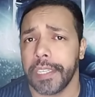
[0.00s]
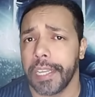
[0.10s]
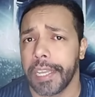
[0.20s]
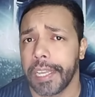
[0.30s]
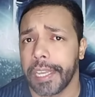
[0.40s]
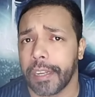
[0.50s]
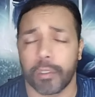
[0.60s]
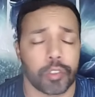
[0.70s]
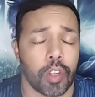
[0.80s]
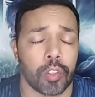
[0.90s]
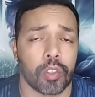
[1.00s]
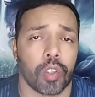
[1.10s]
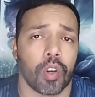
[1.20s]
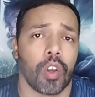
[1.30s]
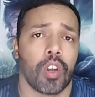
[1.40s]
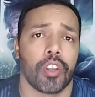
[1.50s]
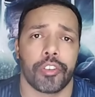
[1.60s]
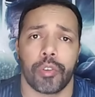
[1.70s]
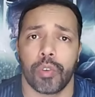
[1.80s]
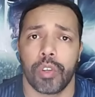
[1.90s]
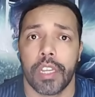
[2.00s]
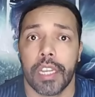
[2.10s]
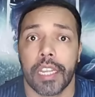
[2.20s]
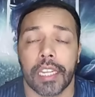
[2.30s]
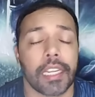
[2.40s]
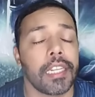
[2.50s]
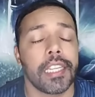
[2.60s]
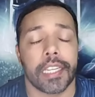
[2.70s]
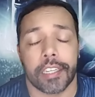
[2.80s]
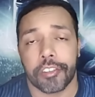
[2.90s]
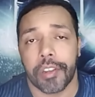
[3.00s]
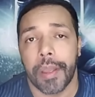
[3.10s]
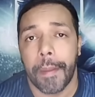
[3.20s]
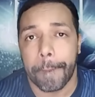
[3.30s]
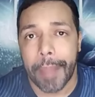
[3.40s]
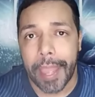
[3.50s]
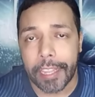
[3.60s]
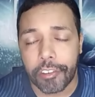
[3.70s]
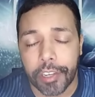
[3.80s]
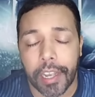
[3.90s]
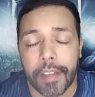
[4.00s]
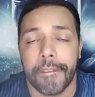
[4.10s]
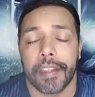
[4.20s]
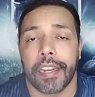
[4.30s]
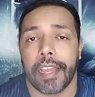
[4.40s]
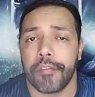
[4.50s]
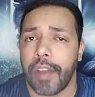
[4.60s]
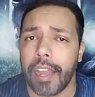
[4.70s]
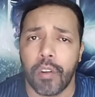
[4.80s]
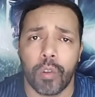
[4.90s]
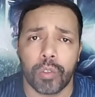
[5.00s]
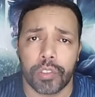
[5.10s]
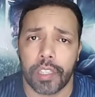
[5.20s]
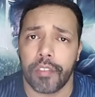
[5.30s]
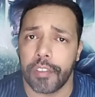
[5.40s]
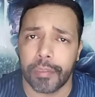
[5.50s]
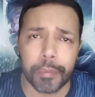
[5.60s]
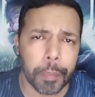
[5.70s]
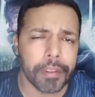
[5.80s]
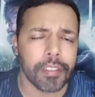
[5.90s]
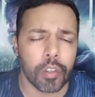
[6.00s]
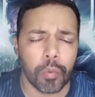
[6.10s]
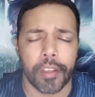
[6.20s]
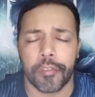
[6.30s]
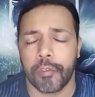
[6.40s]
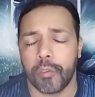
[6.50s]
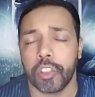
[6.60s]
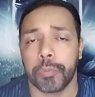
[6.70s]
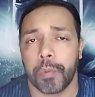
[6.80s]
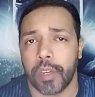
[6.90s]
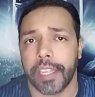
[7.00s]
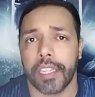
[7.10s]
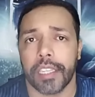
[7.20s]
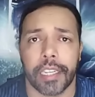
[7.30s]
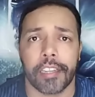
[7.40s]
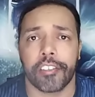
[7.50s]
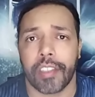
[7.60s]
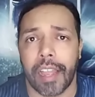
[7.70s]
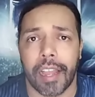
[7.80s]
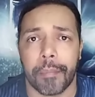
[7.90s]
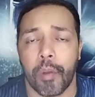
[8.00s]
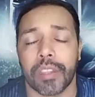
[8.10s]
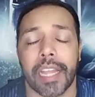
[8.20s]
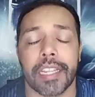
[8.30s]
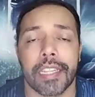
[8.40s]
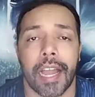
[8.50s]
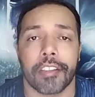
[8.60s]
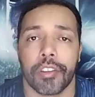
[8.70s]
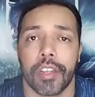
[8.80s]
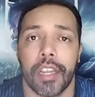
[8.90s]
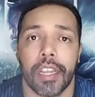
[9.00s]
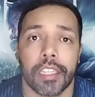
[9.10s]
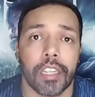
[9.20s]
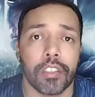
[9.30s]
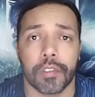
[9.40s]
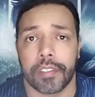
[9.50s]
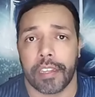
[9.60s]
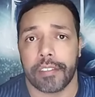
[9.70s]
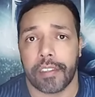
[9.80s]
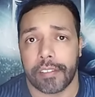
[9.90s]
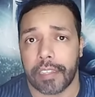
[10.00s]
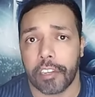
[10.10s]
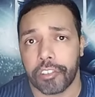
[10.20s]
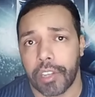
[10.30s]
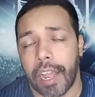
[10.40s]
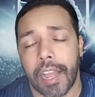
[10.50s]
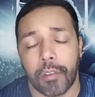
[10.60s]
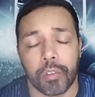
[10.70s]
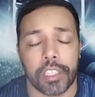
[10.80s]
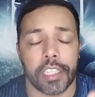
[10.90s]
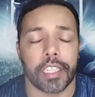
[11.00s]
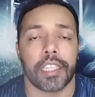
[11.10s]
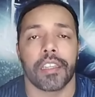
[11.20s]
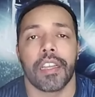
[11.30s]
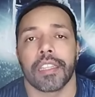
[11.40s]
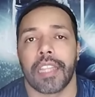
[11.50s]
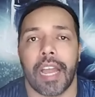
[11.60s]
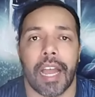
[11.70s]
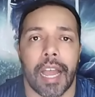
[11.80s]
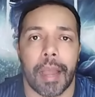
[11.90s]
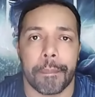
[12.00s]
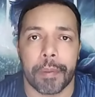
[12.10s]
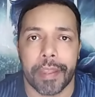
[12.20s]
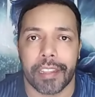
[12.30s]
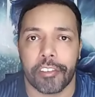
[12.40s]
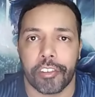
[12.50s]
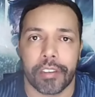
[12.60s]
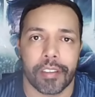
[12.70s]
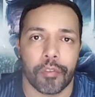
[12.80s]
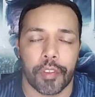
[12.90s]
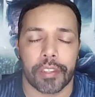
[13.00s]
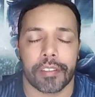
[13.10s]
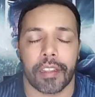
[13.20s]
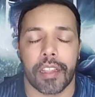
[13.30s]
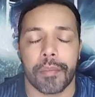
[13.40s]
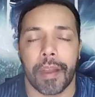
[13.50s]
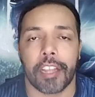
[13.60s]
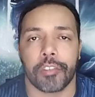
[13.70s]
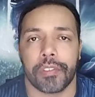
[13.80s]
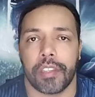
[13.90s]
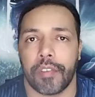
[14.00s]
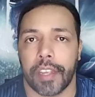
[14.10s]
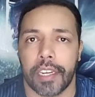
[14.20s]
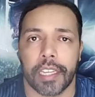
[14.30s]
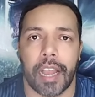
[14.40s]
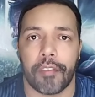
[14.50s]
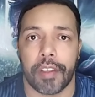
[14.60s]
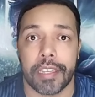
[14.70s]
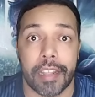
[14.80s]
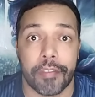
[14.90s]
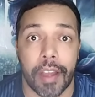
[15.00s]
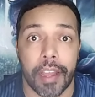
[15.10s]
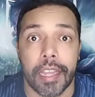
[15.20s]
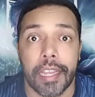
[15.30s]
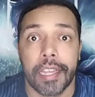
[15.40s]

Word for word: é, consultório odontológico, clínicas médica né, e vários outros serviços. Muito parecido com o iFood, porém nesta modalidade. Então, se você quiser se cadastrar, o link da primeira descrição fixada embaixo, você vai clicar, vai lhe levar